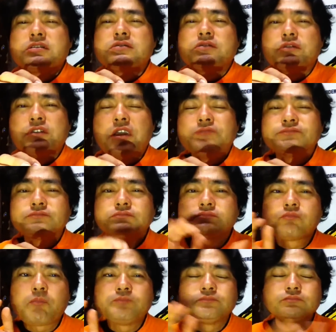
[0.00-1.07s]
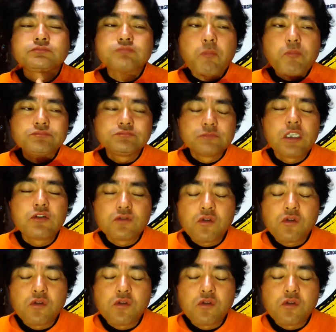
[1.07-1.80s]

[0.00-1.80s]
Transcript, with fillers: きっとね。なる